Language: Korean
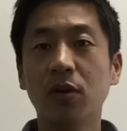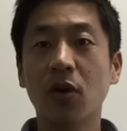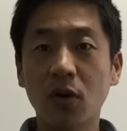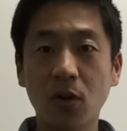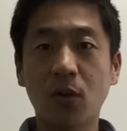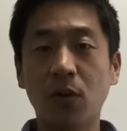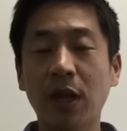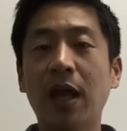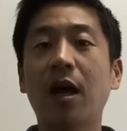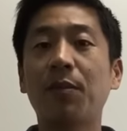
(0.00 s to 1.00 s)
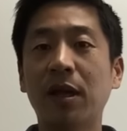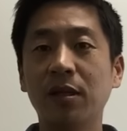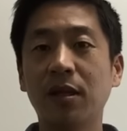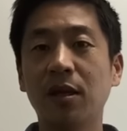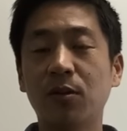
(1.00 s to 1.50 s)
영어고 나라가
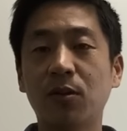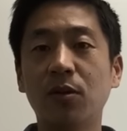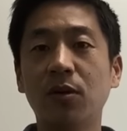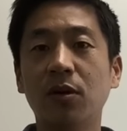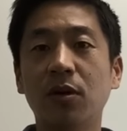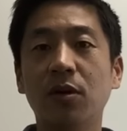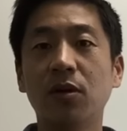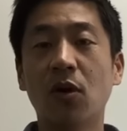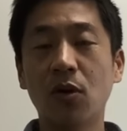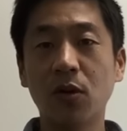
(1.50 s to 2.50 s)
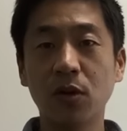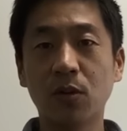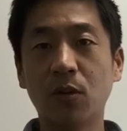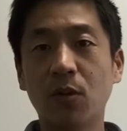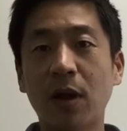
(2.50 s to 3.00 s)
반대이고
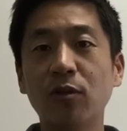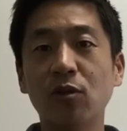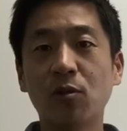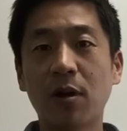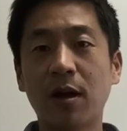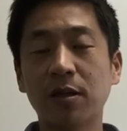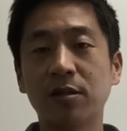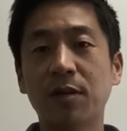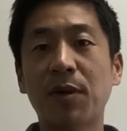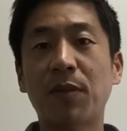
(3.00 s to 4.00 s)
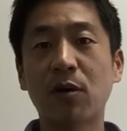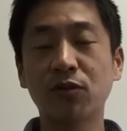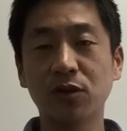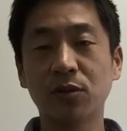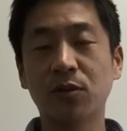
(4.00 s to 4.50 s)
영어이고 환율과 관세만
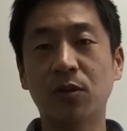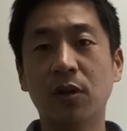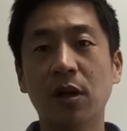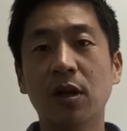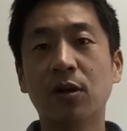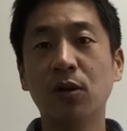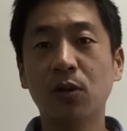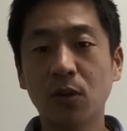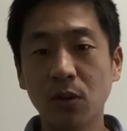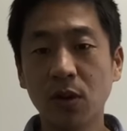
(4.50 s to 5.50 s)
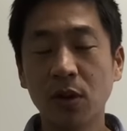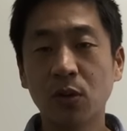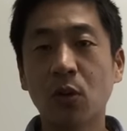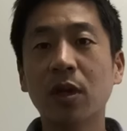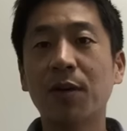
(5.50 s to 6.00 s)
바꾸시고 그리고
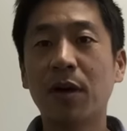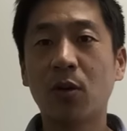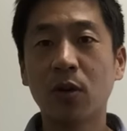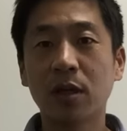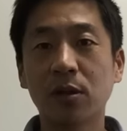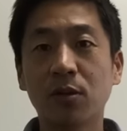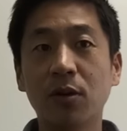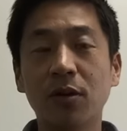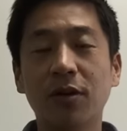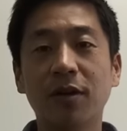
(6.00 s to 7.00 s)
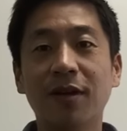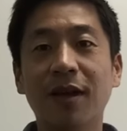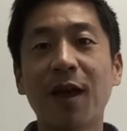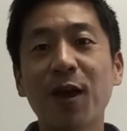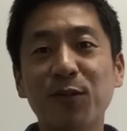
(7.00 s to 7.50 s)
동남아 고객들도
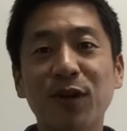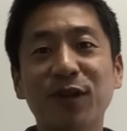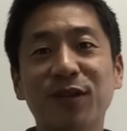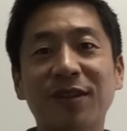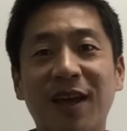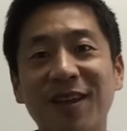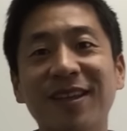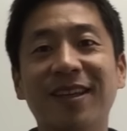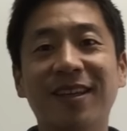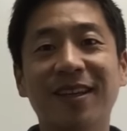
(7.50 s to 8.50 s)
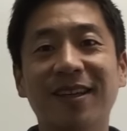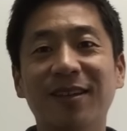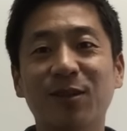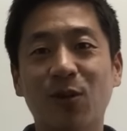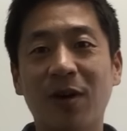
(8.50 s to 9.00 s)
해외 브랜드를 당연히
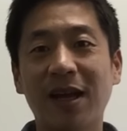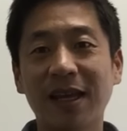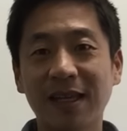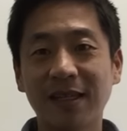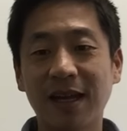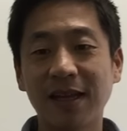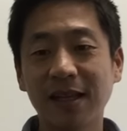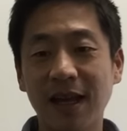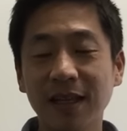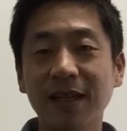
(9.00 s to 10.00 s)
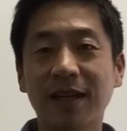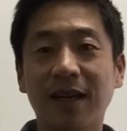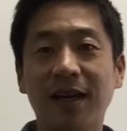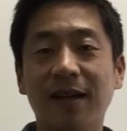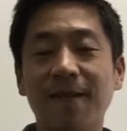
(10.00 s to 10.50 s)

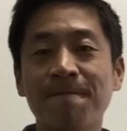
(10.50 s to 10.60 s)
좋아하니까